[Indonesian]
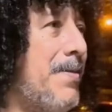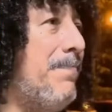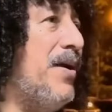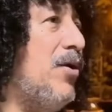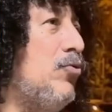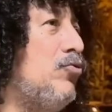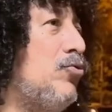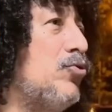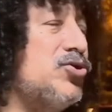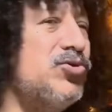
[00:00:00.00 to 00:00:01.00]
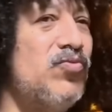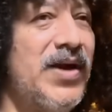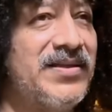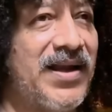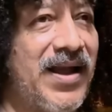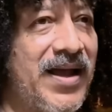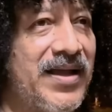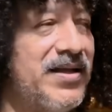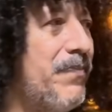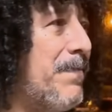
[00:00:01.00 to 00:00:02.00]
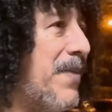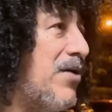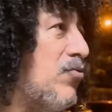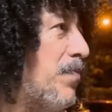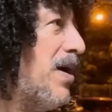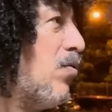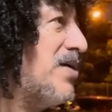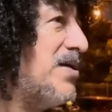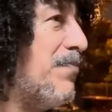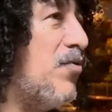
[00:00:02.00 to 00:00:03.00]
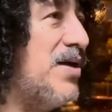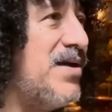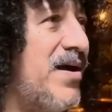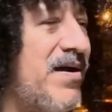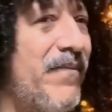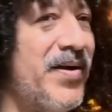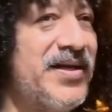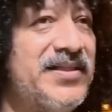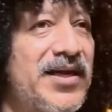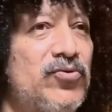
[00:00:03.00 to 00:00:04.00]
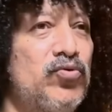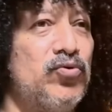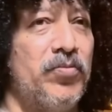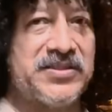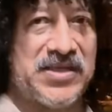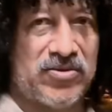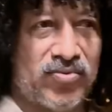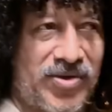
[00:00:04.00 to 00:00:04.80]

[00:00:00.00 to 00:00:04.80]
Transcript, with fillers: Perlu duduk semuanya lah. Ini pemangku penguasa-penguasa agama. Kita duduk bersatu